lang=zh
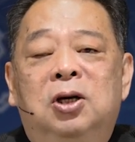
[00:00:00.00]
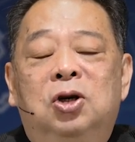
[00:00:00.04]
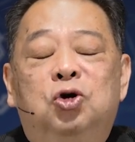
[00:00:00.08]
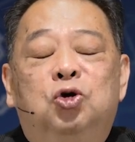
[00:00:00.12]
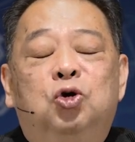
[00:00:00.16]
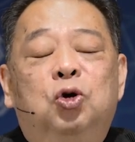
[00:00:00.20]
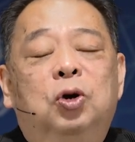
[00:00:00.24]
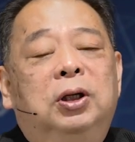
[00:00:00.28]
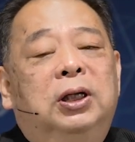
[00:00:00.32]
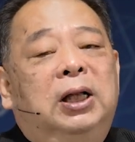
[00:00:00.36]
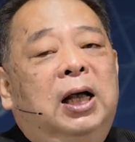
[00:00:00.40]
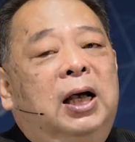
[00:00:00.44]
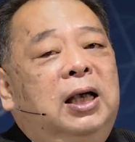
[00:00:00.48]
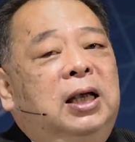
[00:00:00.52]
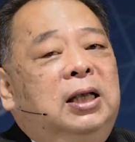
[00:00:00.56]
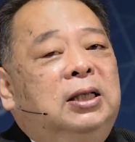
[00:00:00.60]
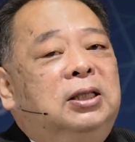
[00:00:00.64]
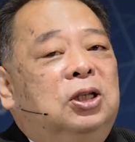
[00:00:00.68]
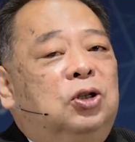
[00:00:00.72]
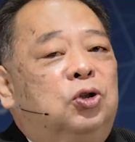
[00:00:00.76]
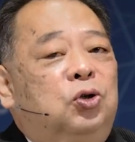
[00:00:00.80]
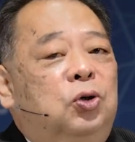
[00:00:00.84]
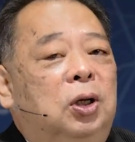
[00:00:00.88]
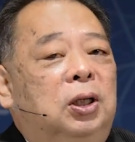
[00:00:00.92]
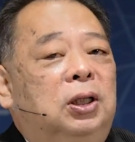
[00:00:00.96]
所以他一
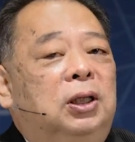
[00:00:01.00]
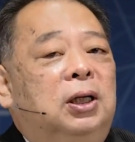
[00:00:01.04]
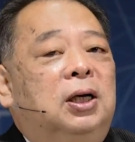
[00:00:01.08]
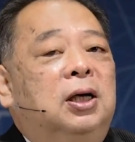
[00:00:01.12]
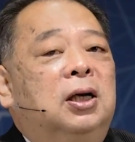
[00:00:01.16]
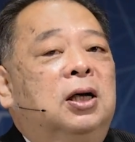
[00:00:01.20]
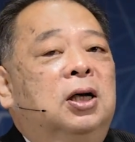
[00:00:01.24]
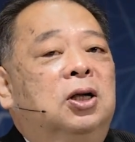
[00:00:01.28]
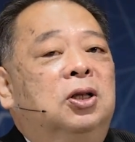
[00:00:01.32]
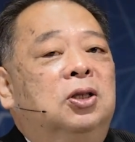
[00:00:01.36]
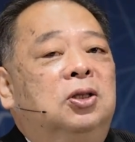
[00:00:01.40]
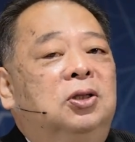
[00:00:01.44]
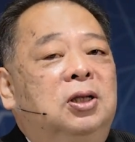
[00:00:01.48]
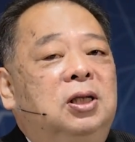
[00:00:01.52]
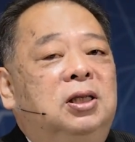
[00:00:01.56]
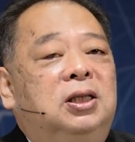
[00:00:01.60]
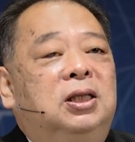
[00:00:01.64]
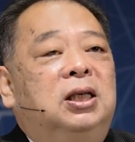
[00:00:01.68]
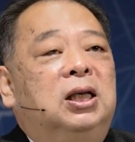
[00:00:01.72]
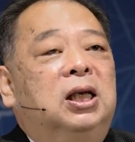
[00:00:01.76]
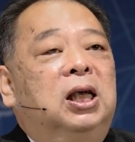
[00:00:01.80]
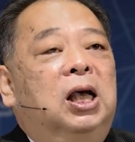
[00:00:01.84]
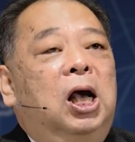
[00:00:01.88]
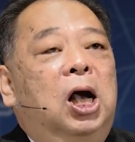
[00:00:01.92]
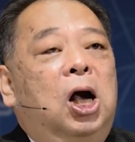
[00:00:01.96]
直觉得自
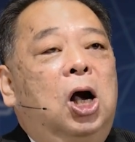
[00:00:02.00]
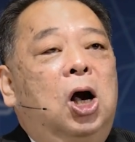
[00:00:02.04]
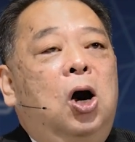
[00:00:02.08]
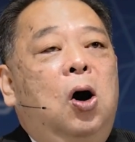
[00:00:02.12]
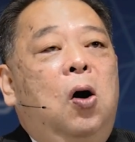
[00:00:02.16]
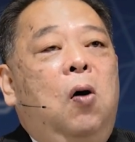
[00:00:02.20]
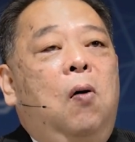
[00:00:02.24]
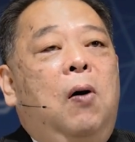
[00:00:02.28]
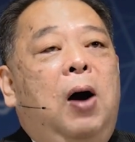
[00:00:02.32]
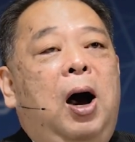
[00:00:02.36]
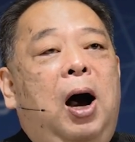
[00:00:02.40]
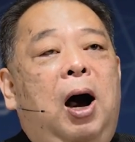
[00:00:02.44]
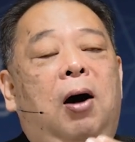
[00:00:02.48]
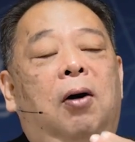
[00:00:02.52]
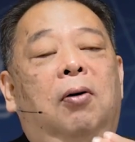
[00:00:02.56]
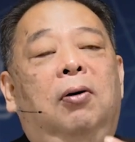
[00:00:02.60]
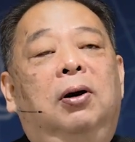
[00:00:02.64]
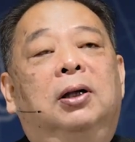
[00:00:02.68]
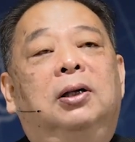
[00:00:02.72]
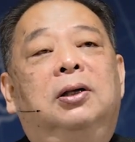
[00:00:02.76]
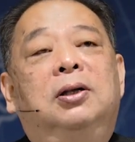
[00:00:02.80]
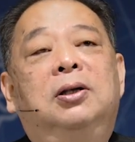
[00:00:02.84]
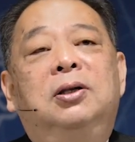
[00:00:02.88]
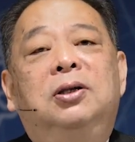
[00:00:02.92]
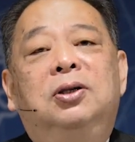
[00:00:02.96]
己够好
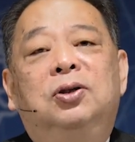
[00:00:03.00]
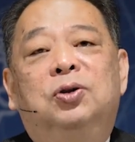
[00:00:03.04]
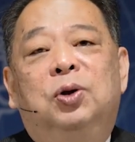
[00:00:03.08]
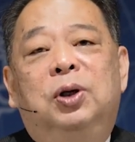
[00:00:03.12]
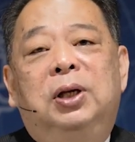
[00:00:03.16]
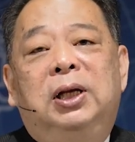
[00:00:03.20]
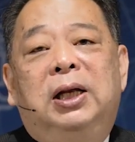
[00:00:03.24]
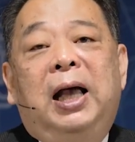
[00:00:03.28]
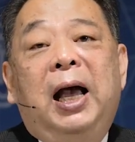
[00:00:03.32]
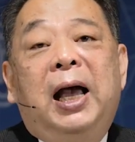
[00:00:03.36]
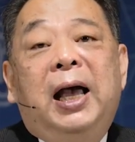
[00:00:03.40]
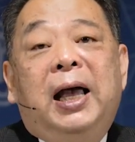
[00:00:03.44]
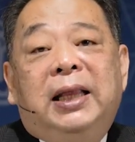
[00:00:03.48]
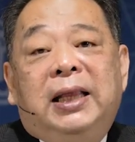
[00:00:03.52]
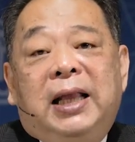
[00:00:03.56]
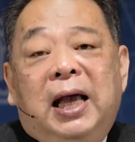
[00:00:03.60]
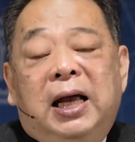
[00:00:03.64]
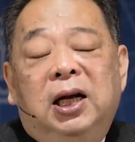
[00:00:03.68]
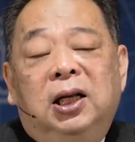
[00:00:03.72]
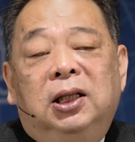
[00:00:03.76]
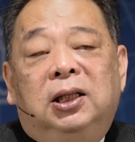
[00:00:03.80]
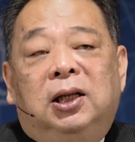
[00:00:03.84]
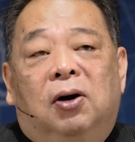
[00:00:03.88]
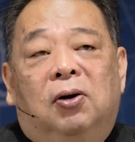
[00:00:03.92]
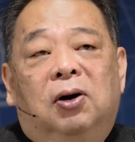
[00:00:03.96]
了。所以你看看
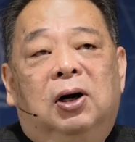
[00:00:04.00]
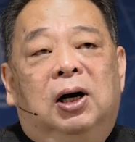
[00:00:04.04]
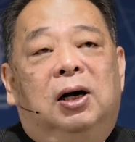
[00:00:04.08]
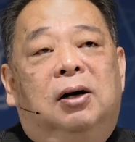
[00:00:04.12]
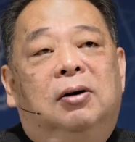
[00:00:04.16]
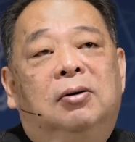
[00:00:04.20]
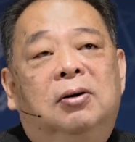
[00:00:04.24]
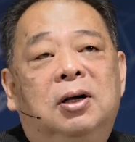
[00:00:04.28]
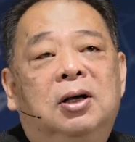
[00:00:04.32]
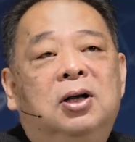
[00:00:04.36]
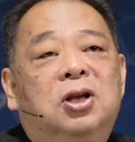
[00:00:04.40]
他的祷告，